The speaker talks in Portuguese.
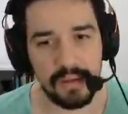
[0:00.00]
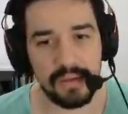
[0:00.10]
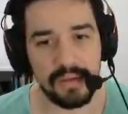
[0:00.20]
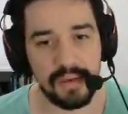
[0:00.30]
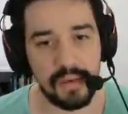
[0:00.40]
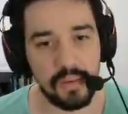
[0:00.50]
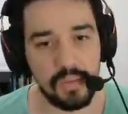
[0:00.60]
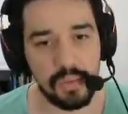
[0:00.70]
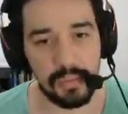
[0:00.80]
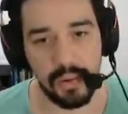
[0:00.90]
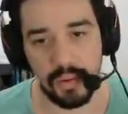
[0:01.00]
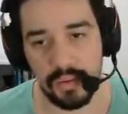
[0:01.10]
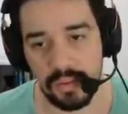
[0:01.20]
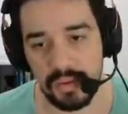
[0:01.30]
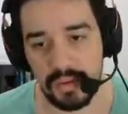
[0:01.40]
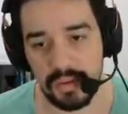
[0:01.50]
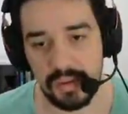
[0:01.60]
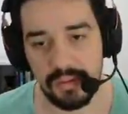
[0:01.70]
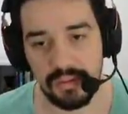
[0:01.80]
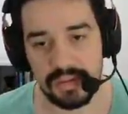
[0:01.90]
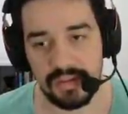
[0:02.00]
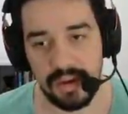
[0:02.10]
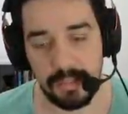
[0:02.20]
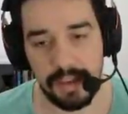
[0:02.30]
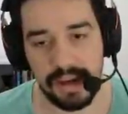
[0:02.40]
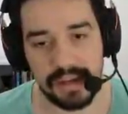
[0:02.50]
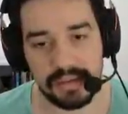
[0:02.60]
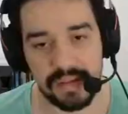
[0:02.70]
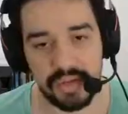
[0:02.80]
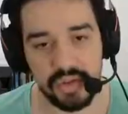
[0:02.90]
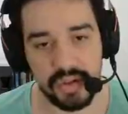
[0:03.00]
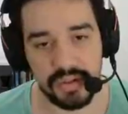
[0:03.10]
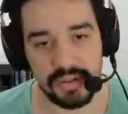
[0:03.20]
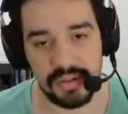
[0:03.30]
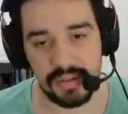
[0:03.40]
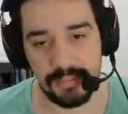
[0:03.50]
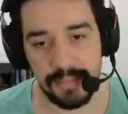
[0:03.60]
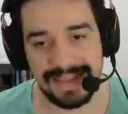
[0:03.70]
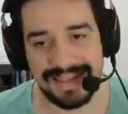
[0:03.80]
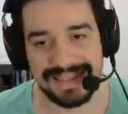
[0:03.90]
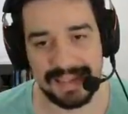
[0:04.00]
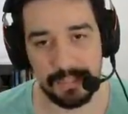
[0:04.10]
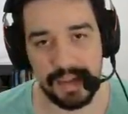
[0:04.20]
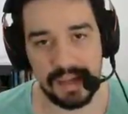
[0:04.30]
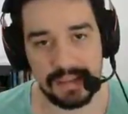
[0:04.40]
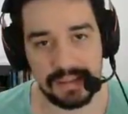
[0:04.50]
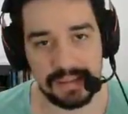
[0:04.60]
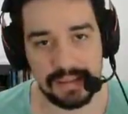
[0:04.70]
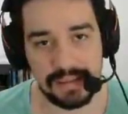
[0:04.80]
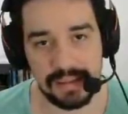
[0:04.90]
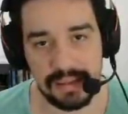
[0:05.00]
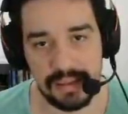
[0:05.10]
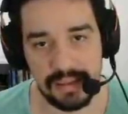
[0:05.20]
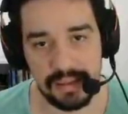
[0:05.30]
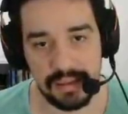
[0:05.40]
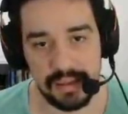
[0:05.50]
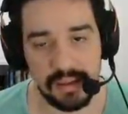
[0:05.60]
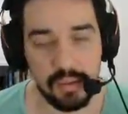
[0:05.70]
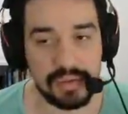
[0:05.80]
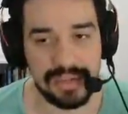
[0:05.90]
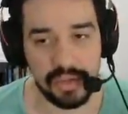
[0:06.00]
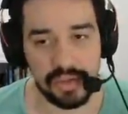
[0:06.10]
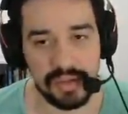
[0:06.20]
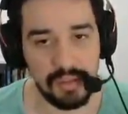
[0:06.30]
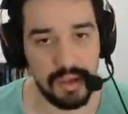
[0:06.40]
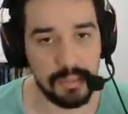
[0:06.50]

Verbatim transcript: Segundo bônus, você vai pegar os caixotes, matar as abelhas. Ou os caixotes não, né?